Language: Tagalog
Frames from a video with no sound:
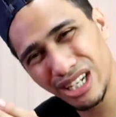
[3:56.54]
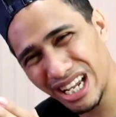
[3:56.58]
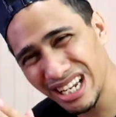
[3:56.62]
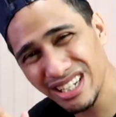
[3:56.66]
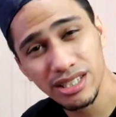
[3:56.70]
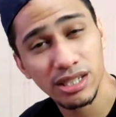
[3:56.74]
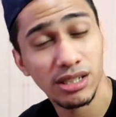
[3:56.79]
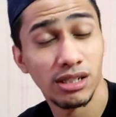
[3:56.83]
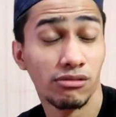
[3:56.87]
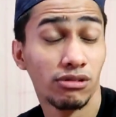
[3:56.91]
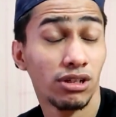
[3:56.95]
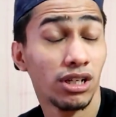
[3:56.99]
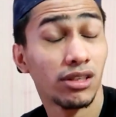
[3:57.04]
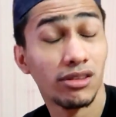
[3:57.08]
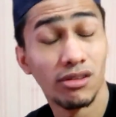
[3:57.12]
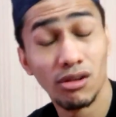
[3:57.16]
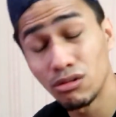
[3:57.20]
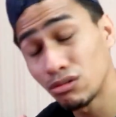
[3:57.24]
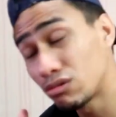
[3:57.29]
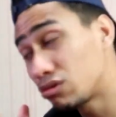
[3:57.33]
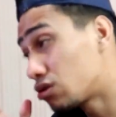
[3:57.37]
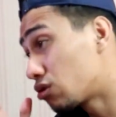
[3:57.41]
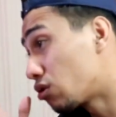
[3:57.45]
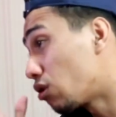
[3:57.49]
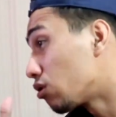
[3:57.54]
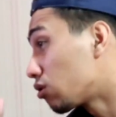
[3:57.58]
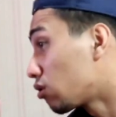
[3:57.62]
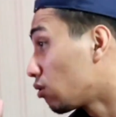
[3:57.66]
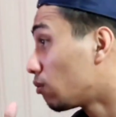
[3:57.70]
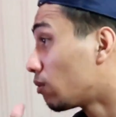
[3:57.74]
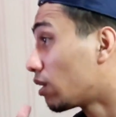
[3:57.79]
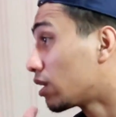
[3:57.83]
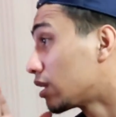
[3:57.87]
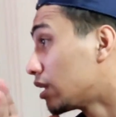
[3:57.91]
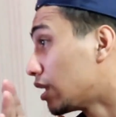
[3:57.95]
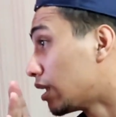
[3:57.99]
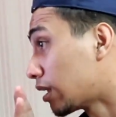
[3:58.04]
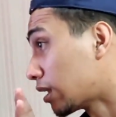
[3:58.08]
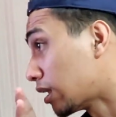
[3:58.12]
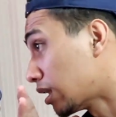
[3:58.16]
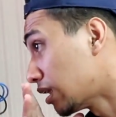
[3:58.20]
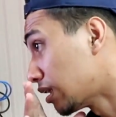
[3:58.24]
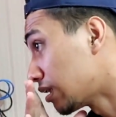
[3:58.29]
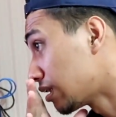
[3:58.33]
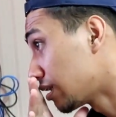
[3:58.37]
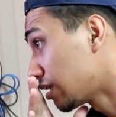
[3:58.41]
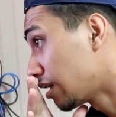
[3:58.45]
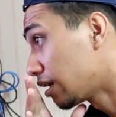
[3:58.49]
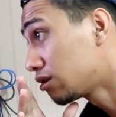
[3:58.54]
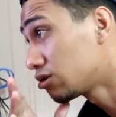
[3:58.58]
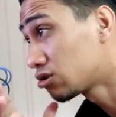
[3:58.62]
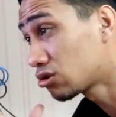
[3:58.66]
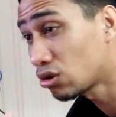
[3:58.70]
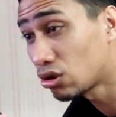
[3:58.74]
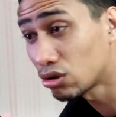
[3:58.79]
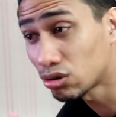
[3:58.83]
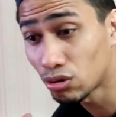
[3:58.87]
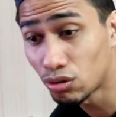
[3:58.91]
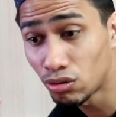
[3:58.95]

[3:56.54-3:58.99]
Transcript: guys, real talk, gusto ko to mangyari. Ay gusto ko